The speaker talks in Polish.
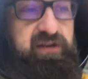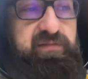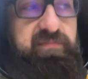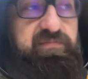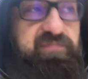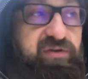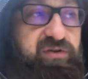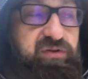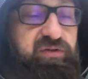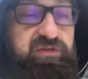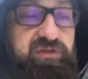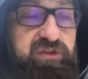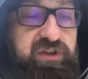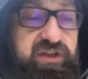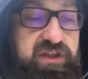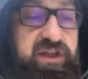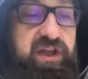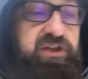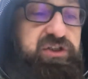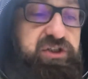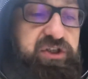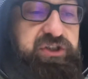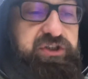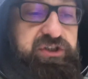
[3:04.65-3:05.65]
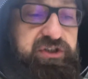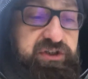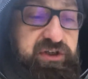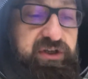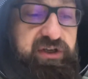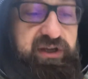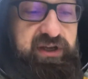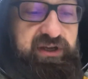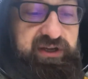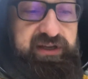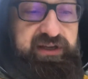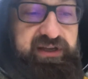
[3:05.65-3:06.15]
brudni,
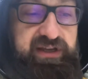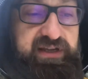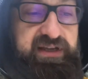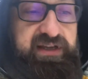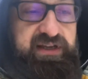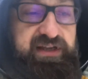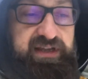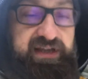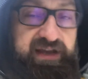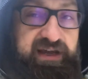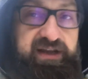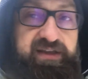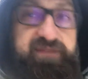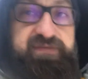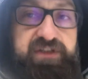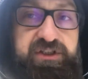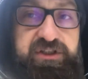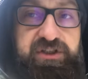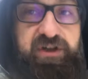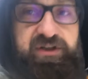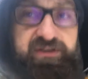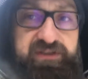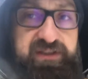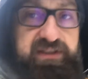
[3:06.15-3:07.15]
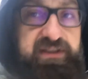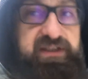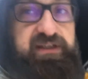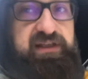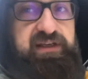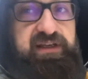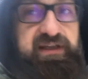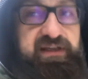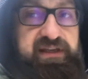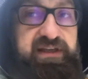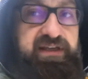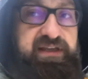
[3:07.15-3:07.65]
nieczyści, ale wierzący,
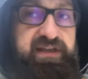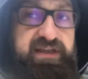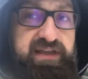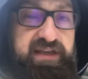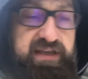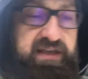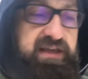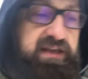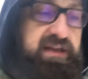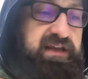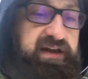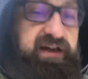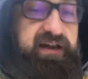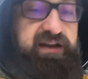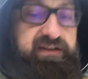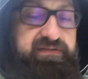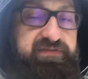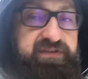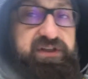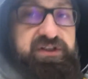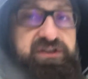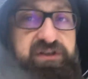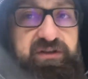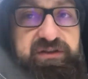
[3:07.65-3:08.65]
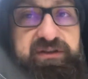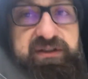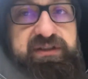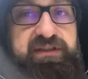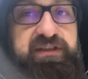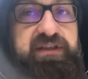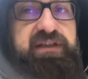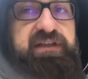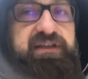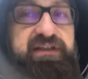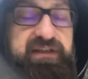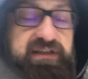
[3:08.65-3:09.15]
ale wierzący.